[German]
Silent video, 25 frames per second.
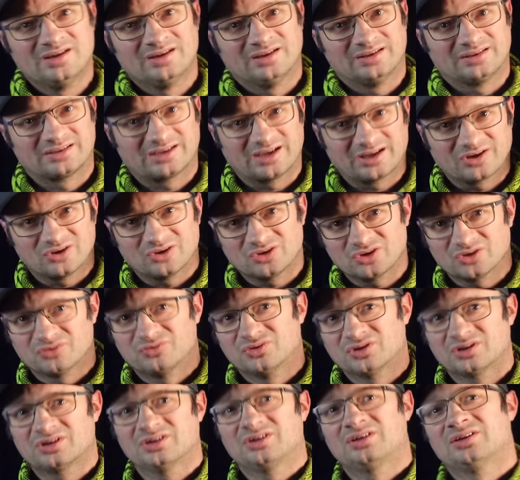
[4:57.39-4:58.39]
Ich kann euch auch
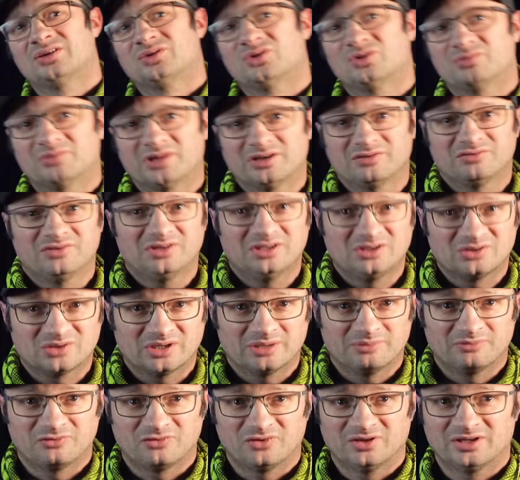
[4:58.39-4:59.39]
wirklich hier nur mein Video
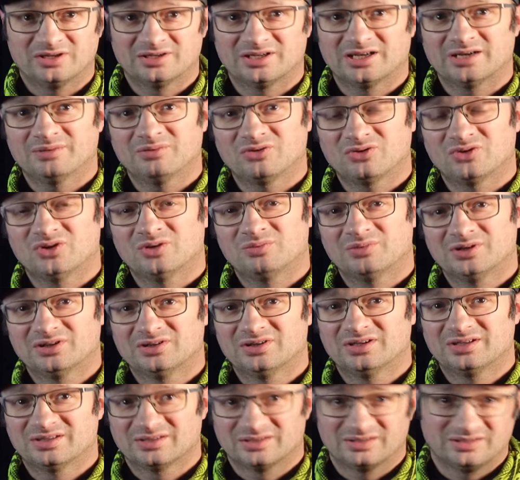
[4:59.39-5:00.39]
empfehlen, da habe ich es nochmal
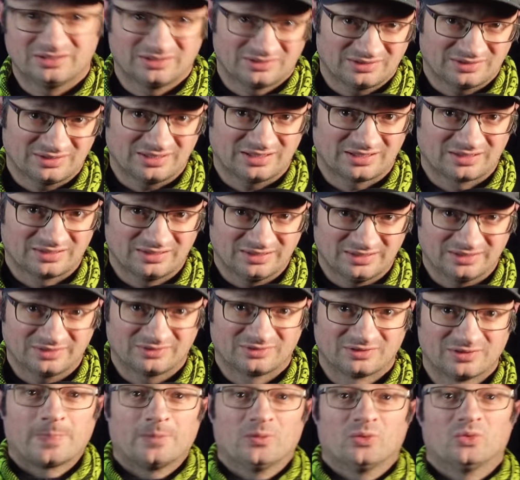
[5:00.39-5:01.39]
detaillierter erklärt.